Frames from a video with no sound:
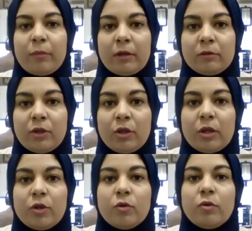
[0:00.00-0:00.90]
منطقه
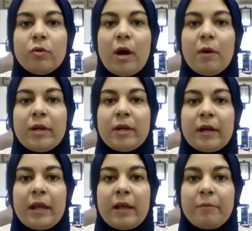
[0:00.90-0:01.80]
اليورو او
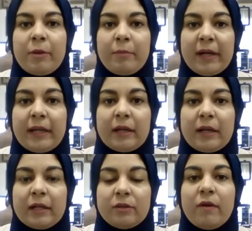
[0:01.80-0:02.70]
بنك
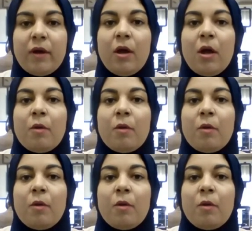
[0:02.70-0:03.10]
انجلترا